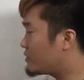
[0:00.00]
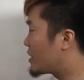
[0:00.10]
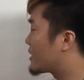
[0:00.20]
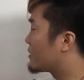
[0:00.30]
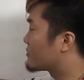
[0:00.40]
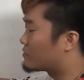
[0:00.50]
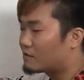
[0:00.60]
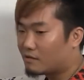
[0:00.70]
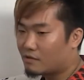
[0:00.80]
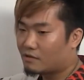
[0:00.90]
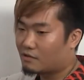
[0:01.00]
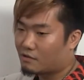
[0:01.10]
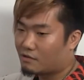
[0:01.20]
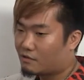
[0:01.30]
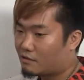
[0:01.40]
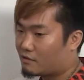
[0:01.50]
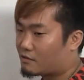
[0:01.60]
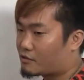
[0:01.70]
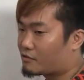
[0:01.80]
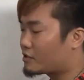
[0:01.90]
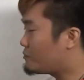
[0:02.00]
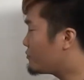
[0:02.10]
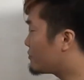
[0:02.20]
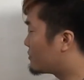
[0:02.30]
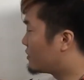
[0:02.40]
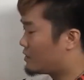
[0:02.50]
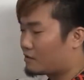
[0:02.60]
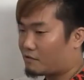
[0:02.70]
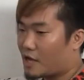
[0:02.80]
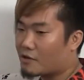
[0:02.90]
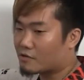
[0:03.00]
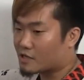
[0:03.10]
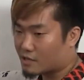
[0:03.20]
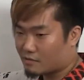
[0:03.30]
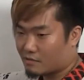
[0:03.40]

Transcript: やないかと。賞金もないのに。